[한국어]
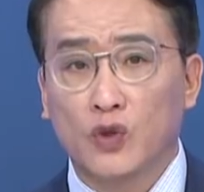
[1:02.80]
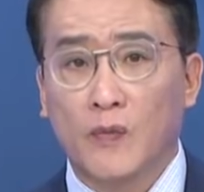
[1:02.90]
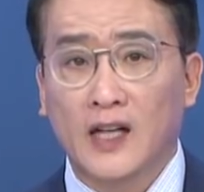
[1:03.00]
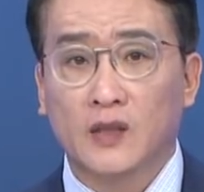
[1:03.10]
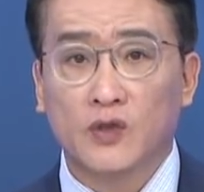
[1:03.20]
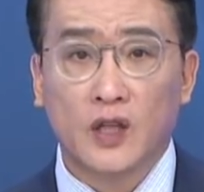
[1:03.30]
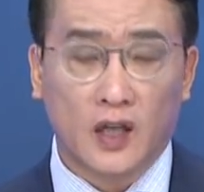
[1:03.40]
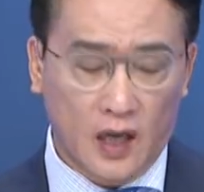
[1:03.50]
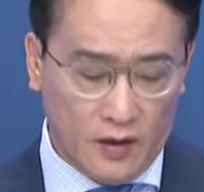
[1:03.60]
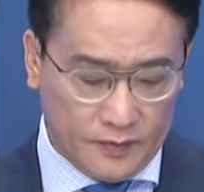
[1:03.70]
좀 말씀을
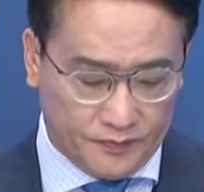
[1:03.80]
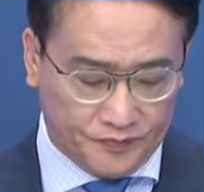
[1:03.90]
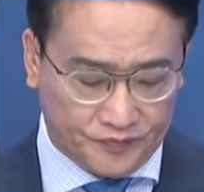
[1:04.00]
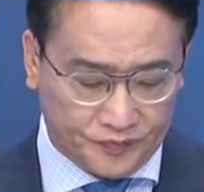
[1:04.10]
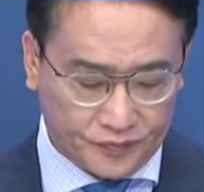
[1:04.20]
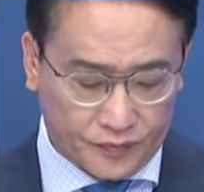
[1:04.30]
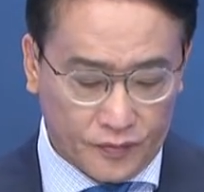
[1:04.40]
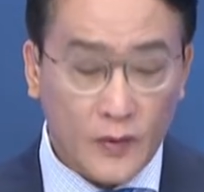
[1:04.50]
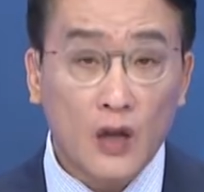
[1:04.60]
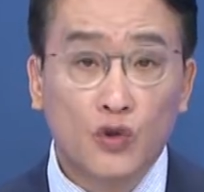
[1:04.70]
드릴게요.
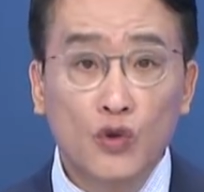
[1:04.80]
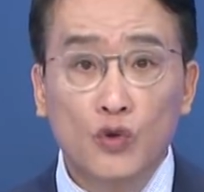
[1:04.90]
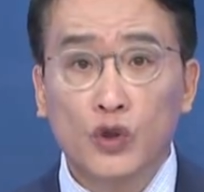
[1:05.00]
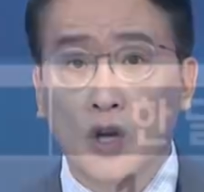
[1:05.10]
중국